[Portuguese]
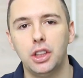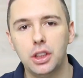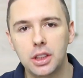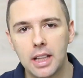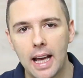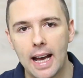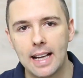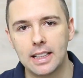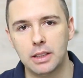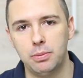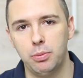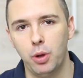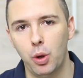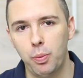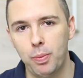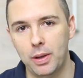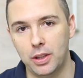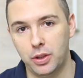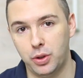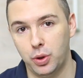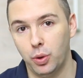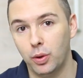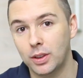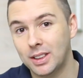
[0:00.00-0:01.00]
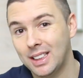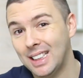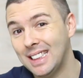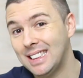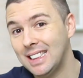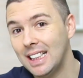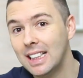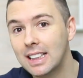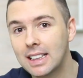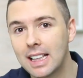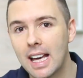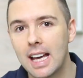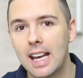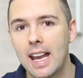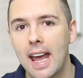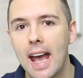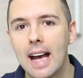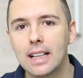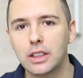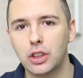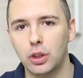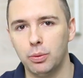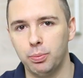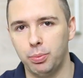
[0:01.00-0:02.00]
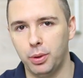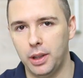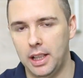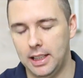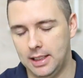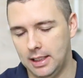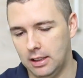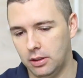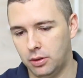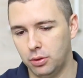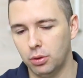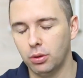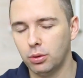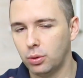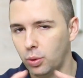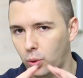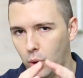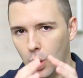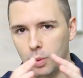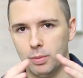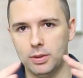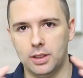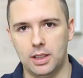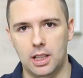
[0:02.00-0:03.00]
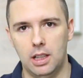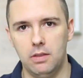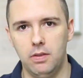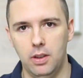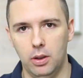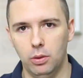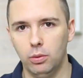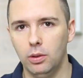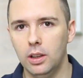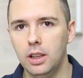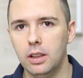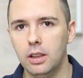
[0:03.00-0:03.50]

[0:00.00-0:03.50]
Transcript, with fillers: de 10 mil pessoas que se interessam por esse assunto, como escrever um